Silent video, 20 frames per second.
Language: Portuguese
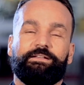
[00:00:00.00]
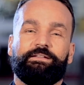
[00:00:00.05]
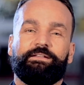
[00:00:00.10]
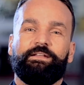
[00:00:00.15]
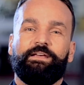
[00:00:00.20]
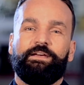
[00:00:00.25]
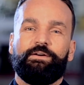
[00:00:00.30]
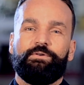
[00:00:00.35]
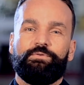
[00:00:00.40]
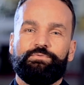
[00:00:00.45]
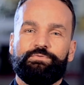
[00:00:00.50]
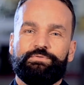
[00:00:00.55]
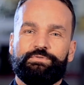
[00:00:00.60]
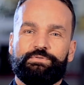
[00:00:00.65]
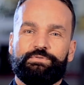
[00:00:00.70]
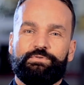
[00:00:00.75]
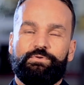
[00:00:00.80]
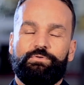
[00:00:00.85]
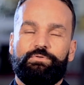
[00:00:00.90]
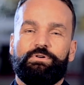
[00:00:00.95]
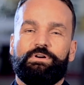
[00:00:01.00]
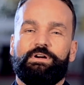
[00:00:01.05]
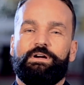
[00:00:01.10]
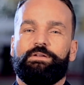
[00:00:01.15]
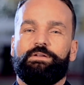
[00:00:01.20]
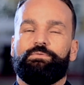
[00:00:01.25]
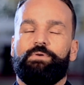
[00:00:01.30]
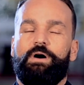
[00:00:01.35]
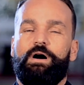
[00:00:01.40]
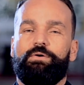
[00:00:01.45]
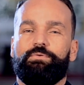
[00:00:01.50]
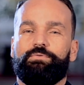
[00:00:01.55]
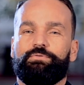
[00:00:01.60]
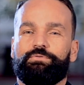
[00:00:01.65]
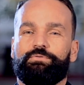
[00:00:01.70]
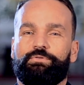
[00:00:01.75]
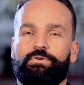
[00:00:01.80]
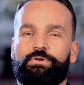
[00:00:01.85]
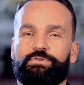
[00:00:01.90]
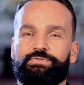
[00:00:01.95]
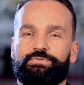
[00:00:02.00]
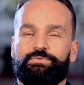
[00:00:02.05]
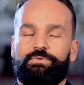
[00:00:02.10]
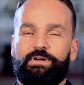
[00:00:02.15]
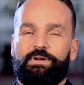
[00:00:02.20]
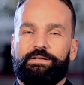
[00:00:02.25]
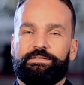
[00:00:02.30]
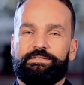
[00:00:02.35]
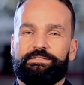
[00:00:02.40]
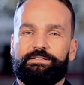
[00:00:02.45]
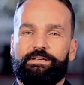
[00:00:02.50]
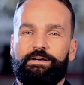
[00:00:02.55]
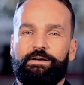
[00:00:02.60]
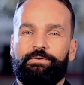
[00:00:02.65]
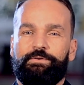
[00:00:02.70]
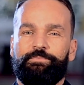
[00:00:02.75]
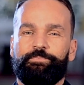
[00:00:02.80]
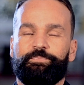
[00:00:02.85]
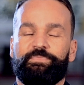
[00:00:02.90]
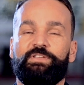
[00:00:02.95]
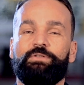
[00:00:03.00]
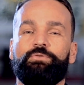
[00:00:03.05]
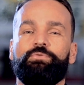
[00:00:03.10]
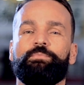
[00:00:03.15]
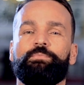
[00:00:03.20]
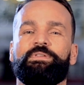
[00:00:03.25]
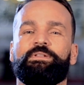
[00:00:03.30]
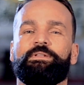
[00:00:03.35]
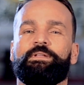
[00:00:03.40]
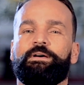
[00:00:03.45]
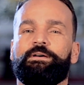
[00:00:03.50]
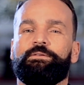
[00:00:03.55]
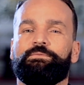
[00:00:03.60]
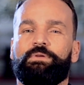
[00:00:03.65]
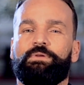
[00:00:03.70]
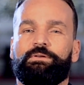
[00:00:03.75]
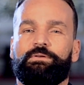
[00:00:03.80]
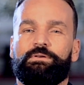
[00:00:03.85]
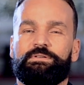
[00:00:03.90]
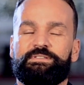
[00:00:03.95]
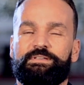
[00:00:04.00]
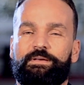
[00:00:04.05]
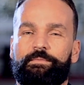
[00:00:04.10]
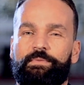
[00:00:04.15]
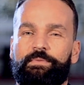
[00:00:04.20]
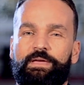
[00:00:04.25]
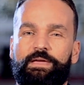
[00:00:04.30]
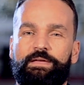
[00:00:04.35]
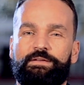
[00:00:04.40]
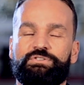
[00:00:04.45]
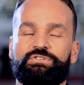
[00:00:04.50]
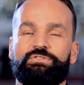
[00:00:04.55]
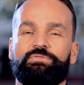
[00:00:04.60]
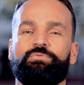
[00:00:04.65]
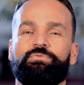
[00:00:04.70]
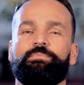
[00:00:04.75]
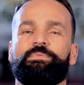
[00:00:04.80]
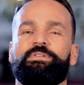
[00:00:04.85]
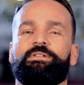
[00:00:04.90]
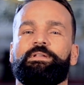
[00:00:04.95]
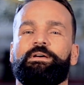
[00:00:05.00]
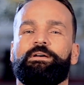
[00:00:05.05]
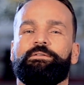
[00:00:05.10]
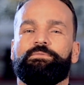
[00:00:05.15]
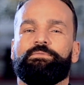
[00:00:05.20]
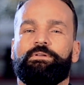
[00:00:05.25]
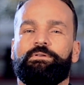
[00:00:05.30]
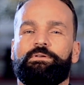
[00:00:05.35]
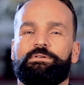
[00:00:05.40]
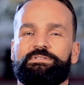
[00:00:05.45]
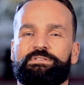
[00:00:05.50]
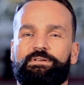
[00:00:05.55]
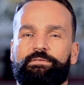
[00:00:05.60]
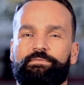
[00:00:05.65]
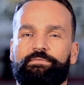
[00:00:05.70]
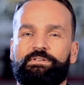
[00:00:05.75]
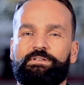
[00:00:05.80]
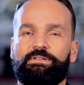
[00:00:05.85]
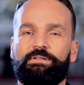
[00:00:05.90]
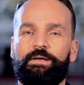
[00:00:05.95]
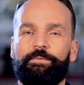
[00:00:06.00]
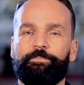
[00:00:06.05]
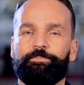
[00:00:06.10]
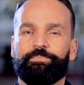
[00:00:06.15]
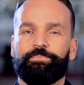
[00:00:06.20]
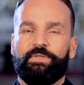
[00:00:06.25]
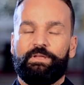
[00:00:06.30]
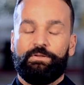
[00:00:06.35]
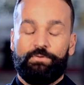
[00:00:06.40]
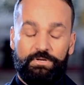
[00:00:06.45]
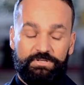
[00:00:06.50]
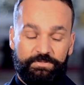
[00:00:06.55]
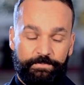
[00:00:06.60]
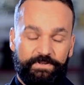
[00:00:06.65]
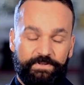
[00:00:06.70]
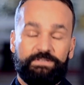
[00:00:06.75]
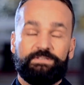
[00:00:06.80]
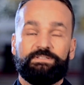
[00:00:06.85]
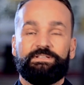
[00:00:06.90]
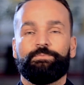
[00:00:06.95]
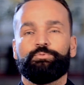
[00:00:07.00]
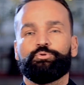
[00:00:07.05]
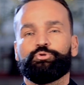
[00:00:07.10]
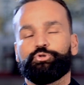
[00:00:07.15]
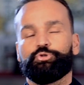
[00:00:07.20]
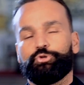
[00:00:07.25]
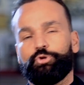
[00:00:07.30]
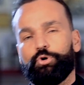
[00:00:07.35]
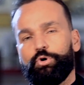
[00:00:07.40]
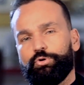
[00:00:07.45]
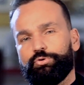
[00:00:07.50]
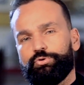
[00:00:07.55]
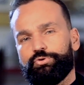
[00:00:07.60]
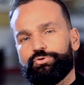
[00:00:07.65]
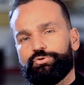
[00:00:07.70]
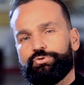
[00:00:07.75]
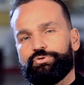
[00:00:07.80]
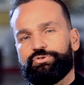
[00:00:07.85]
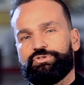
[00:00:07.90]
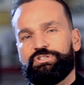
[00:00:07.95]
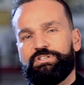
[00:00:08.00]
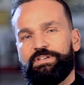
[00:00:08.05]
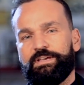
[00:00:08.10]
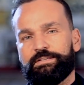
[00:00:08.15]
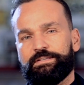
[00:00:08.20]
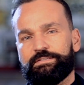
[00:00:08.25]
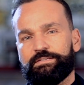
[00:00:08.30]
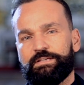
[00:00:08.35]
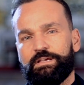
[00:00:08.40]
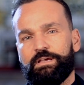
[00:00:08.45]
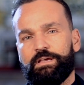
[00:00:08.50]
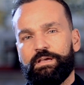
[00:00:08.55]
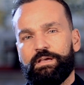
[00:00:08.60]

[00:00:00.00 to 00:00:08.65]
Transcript: Deus colocando algo no nosso coração, iluminando a nossa mente, iluminando a nossa vida. E nós precisamos todos os dias